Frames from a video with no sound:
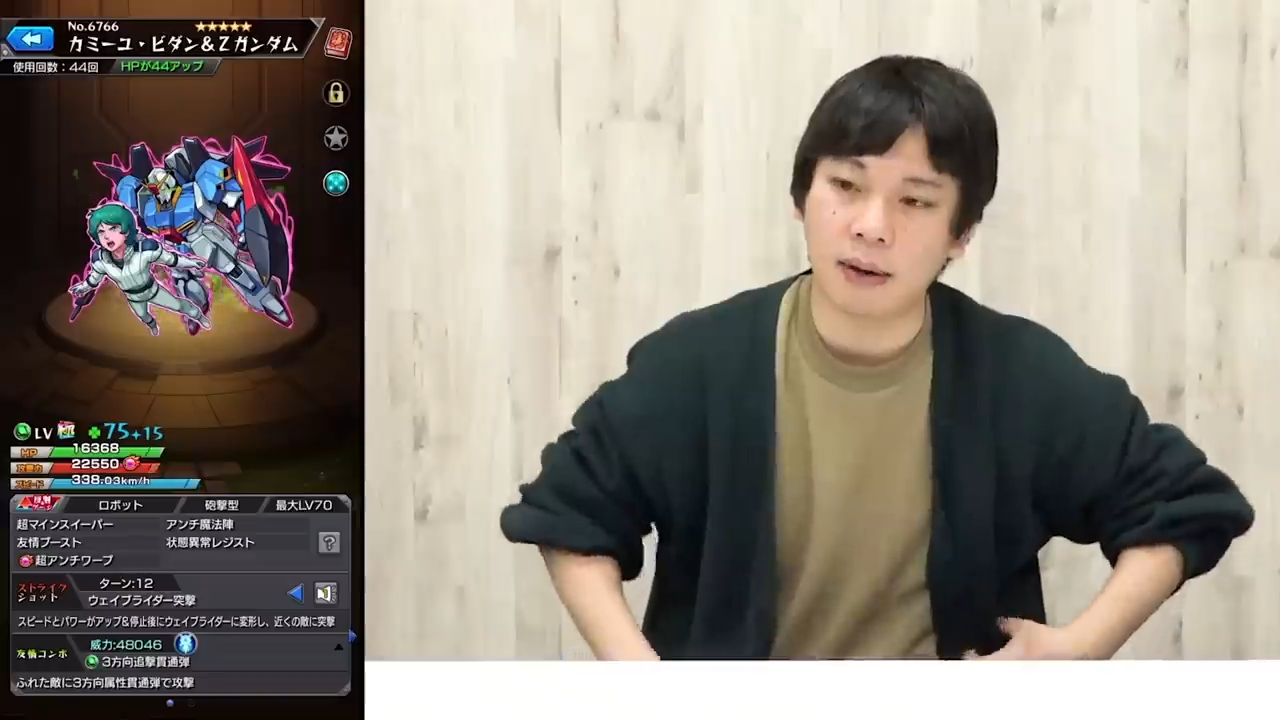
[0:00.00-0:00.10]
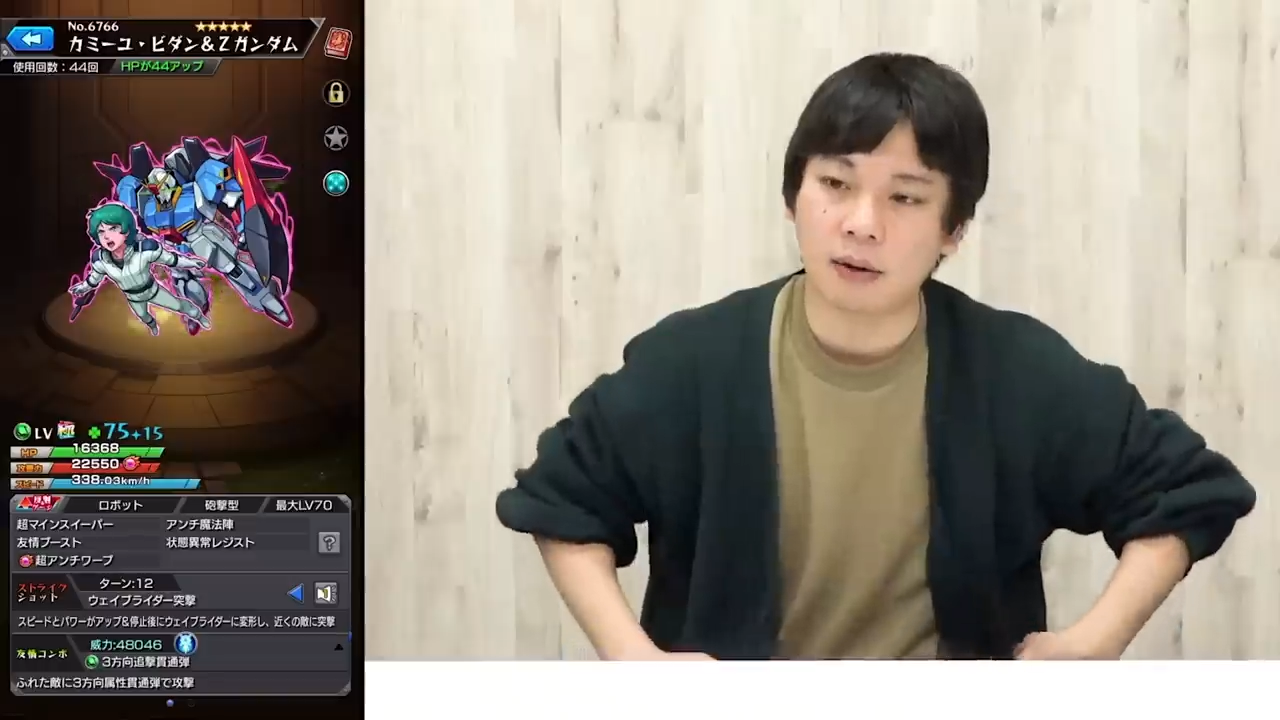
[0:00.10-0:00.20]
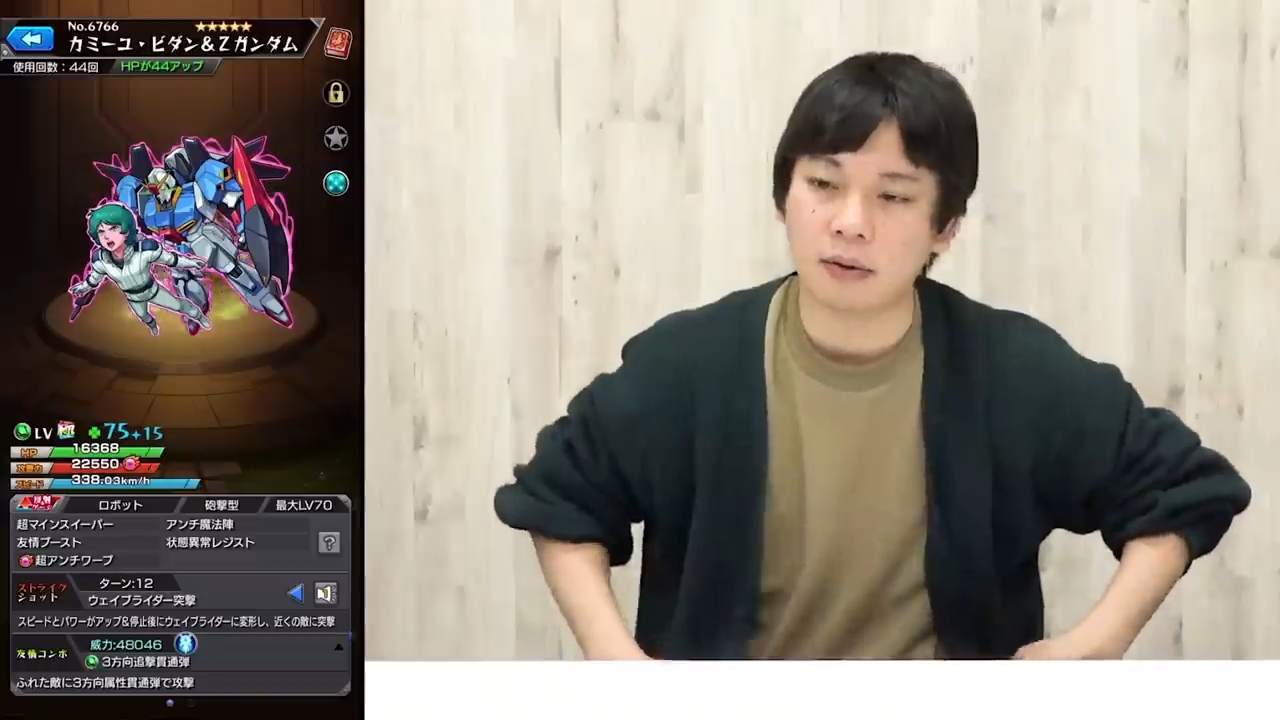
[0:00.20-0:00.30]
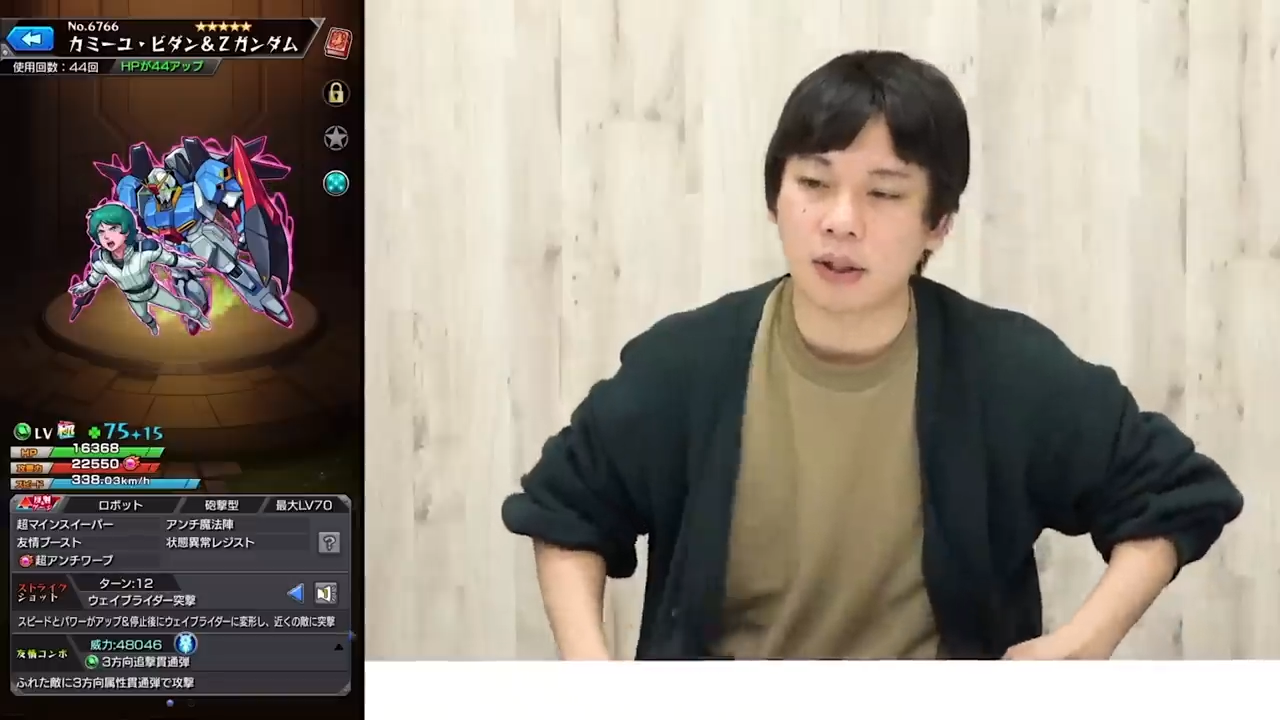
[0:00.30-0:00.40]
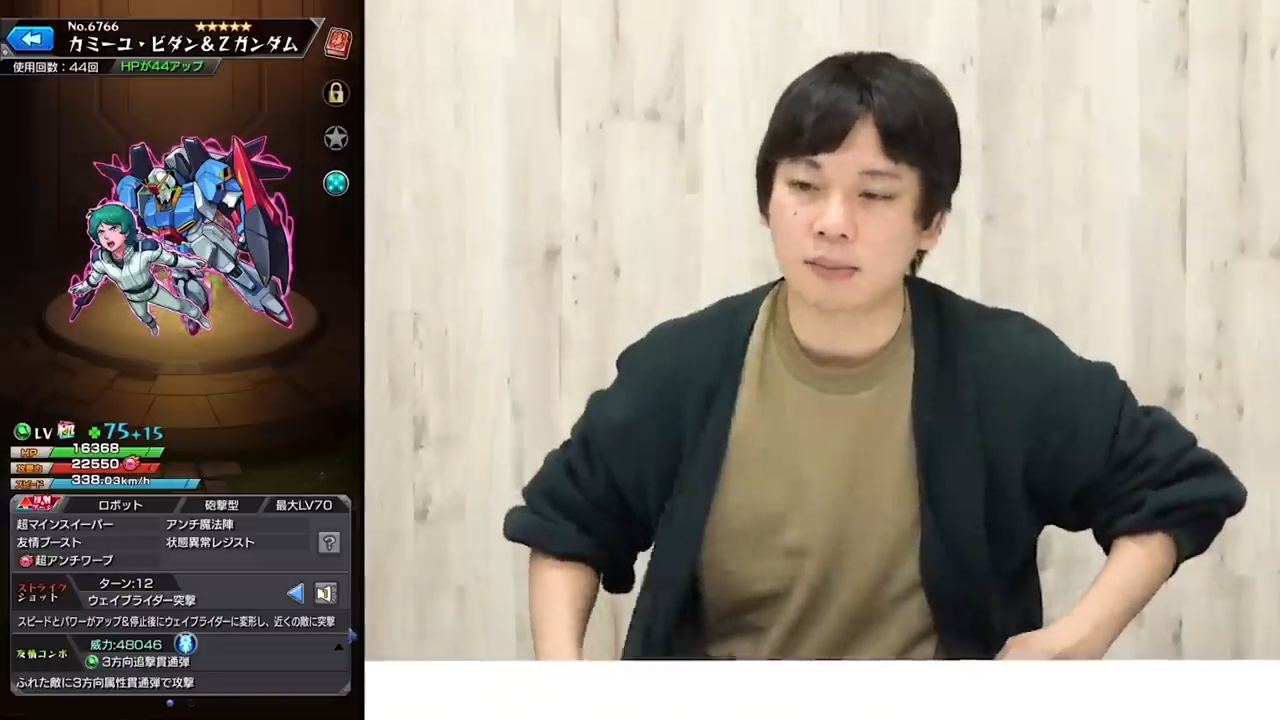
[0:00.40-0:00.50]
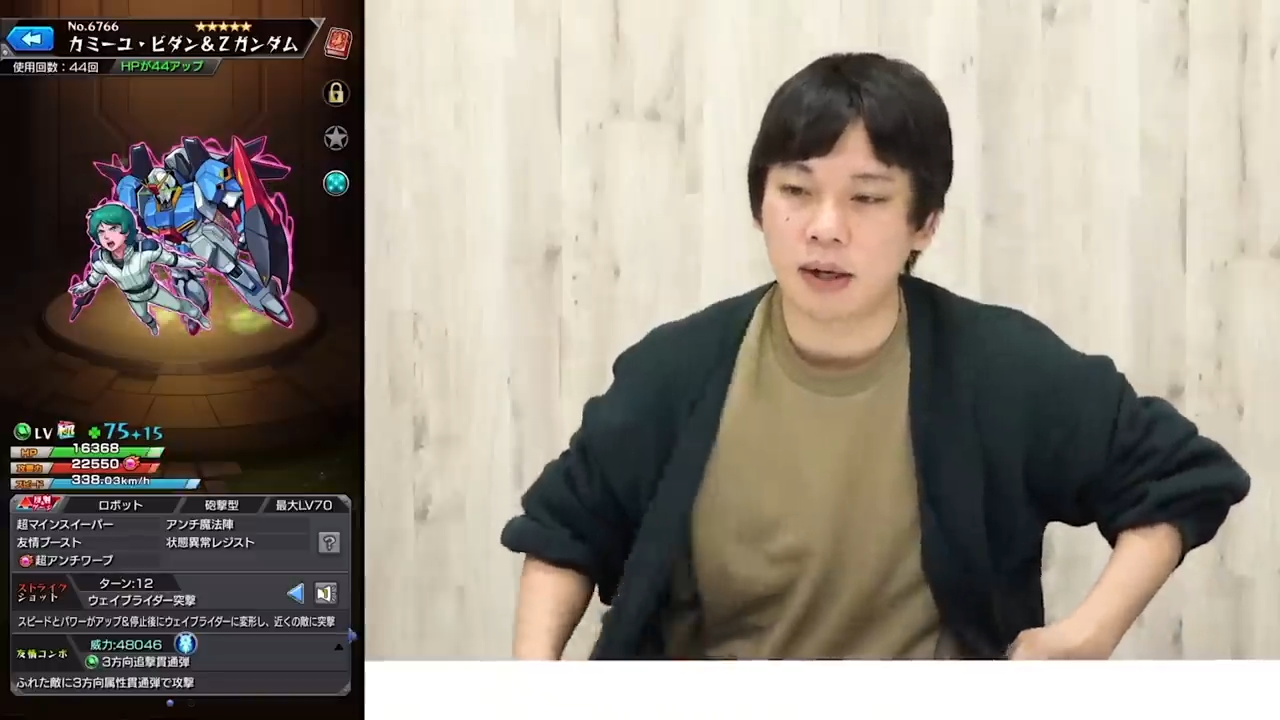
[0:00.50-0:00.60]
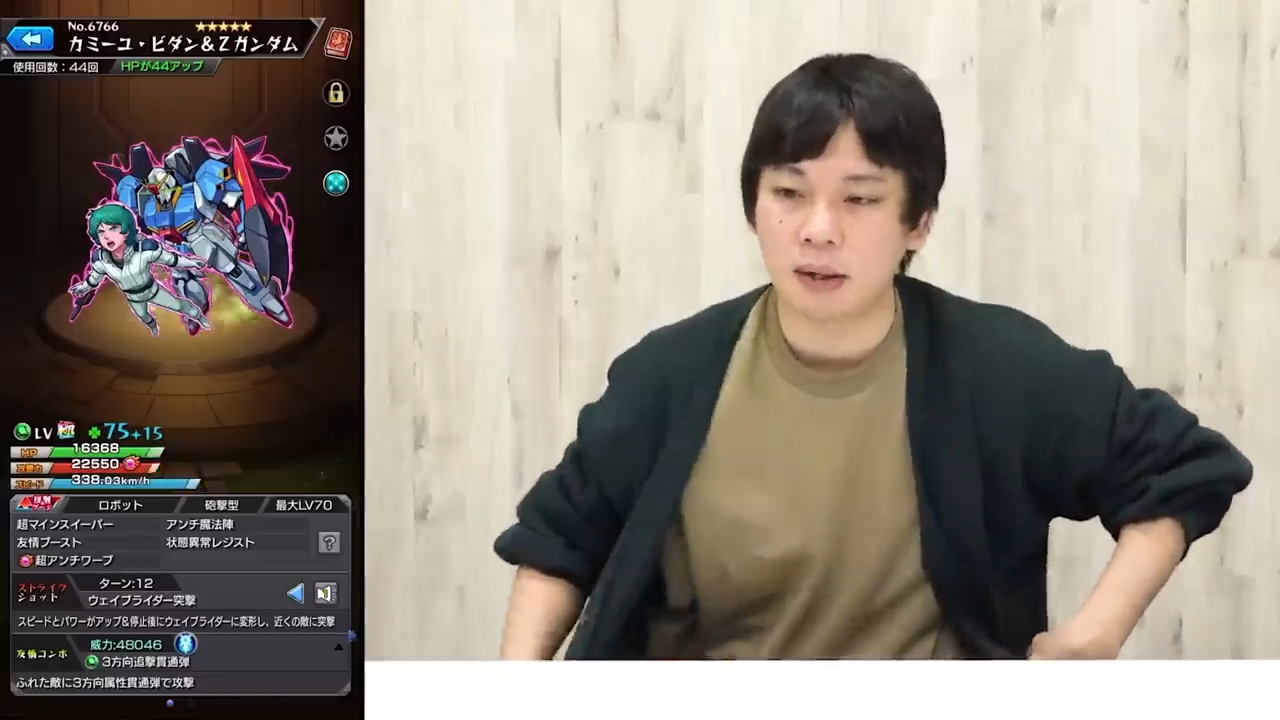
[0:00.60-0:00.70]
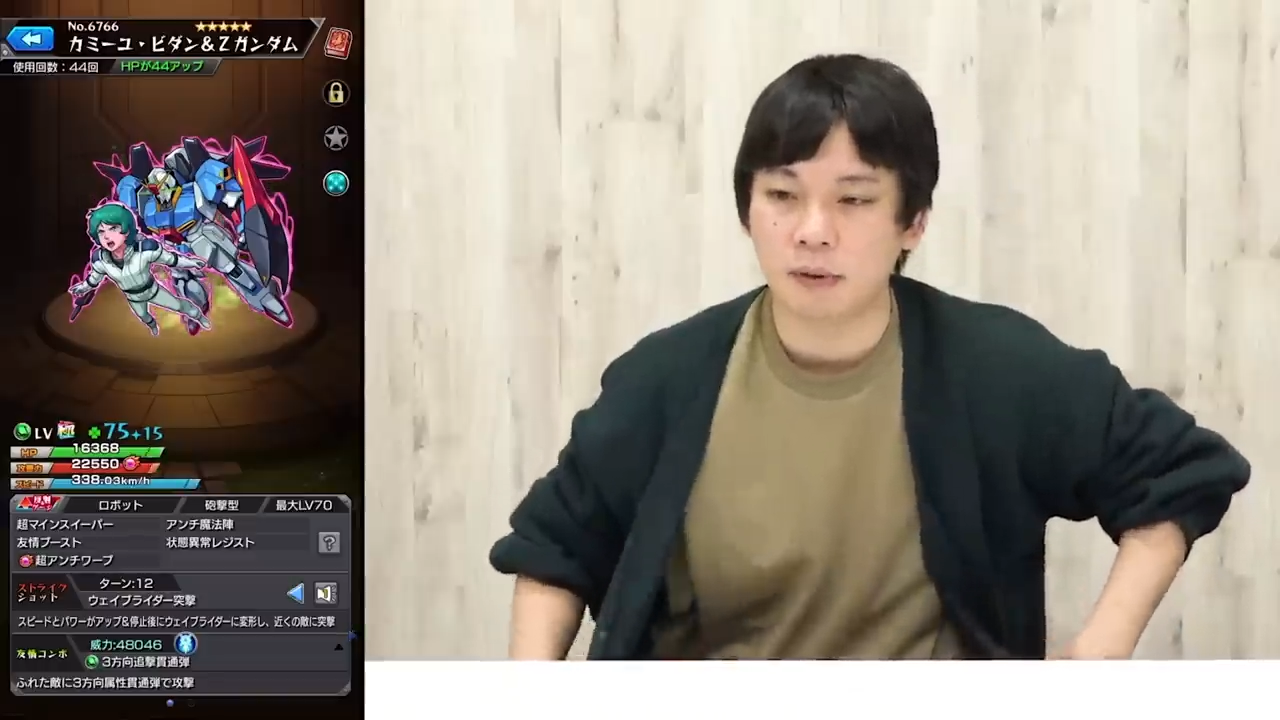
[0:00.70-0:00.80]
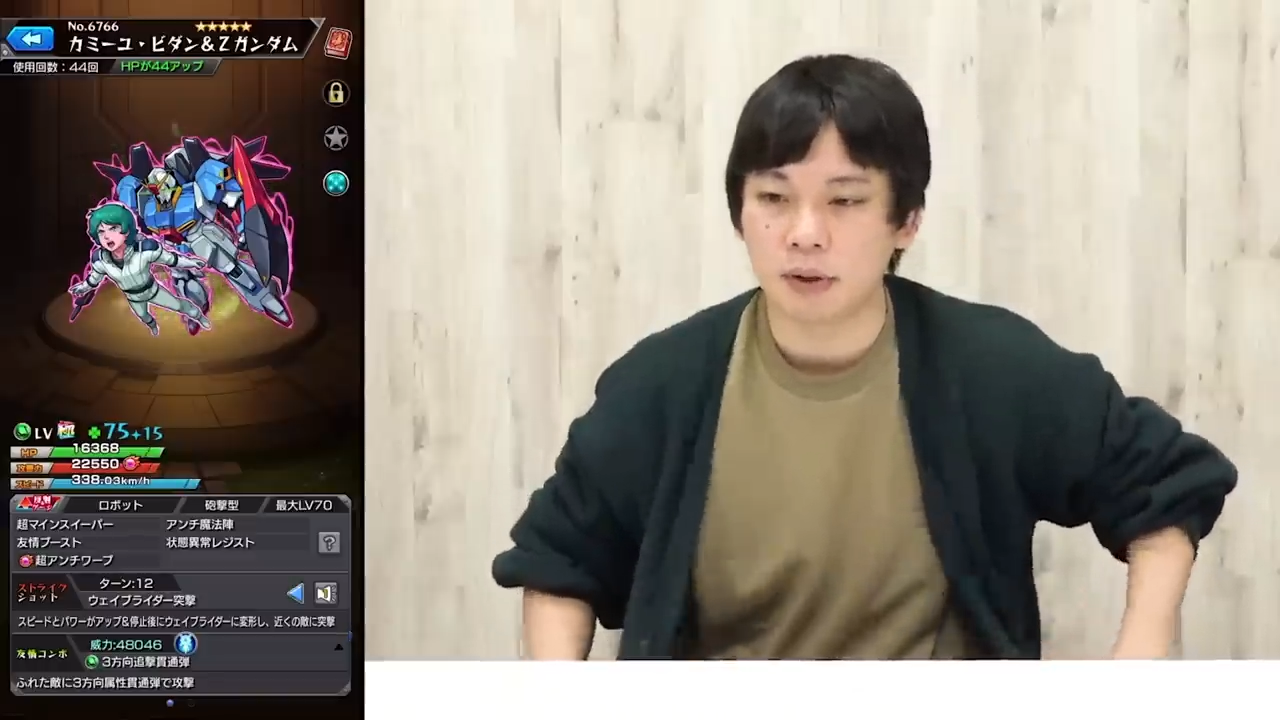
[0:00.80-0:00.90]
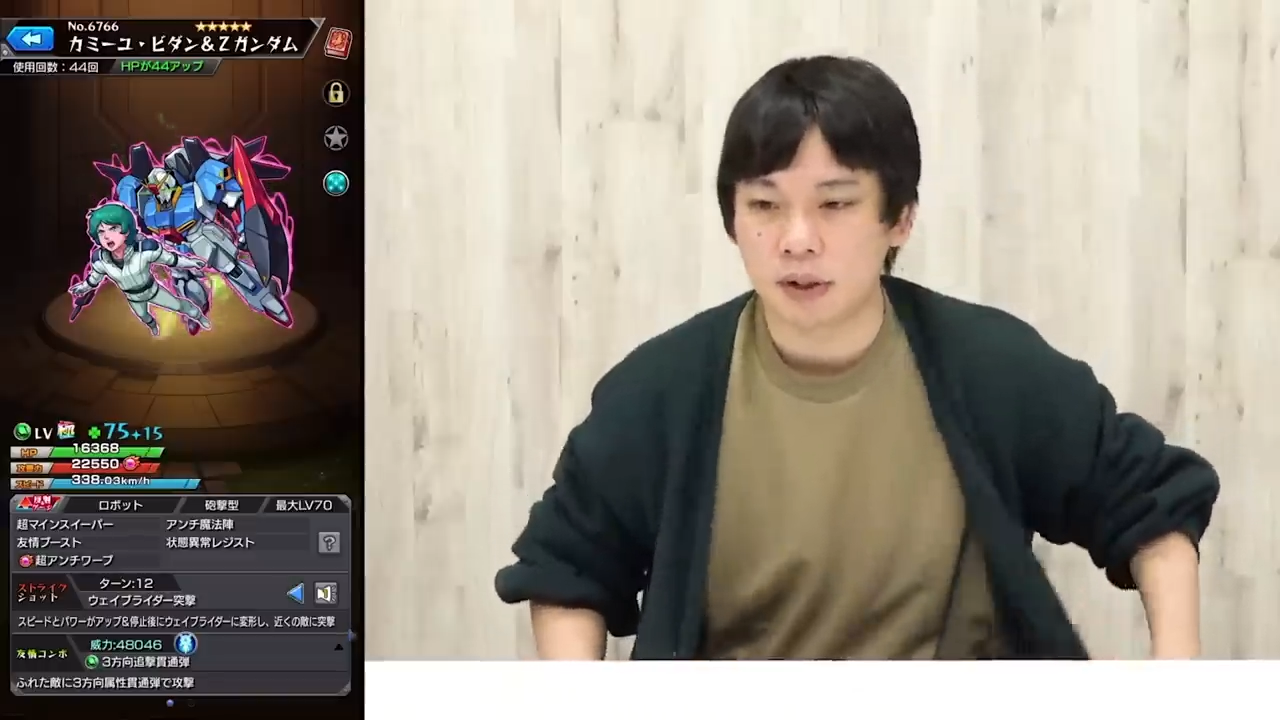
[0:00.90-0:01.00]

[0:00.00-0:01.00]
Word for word: まあ考察前にもう